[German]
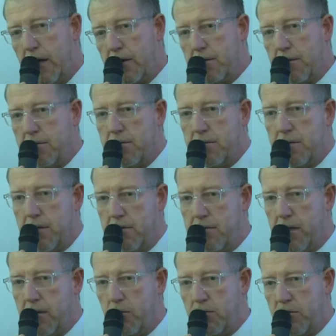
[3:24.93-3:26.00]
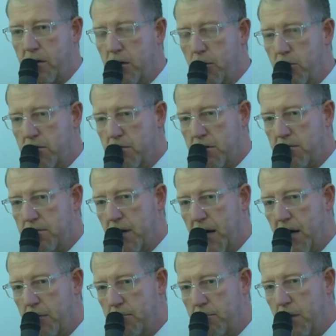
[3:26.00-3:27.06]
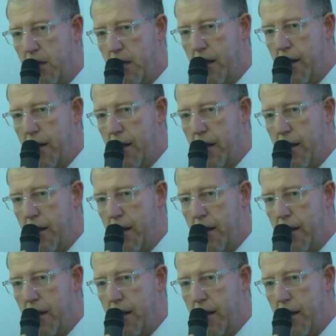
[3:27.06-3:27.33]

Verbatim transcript: Es ist, ist halt unser Los, was wir haben.